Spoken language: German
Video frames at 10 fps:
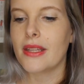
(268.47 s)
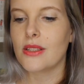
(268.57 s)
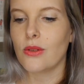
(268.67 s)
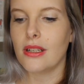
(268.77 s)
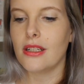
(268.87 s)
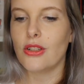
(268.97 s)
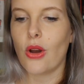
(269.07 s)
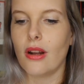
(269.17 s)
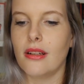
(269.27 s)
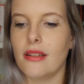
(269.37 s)
so eine
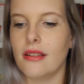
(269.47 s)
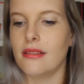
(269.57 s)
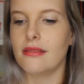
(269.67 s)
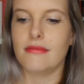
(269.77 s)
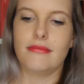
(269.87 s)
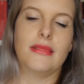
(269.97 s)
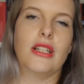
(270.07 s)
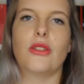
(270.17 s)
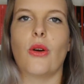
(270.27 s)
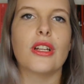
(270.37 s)
tolle
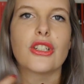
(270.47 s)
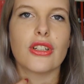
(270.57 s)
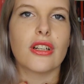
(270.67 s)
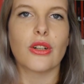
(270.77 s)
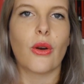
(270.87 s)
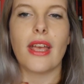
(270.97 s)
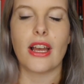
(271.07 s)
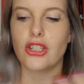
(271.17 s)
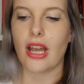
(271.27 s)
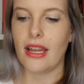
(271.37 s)
deutsche
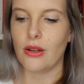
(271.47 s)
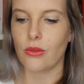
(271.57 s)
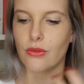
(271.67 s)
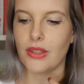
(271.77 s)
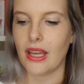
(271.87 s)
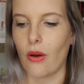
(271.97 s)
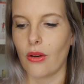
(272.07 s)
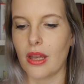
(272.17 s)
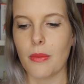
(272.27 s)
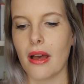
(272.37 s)
Neuerscheinung, wie
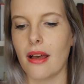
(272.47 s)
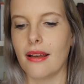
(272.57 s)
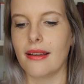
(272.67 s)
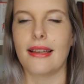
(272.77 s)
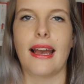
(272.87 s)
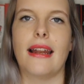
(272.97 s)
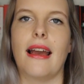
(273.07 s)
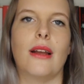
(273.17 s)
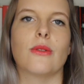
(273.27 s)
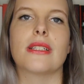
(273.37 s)
auch immer,
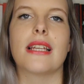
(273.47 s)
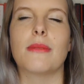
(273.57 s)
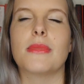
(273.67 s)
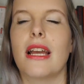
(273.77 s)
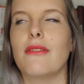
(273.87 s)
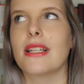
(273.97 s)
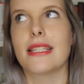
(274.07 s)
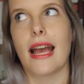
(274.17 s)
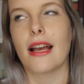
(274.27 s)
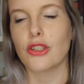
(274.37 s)
keine Ahnung. Es hat mich einfach
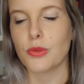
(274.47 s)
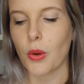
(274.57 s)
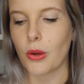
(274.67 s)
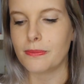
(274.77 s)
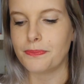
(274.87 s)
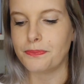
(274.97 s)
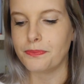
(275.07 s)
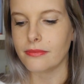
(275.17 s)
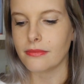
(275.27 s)
sehr angesprochen.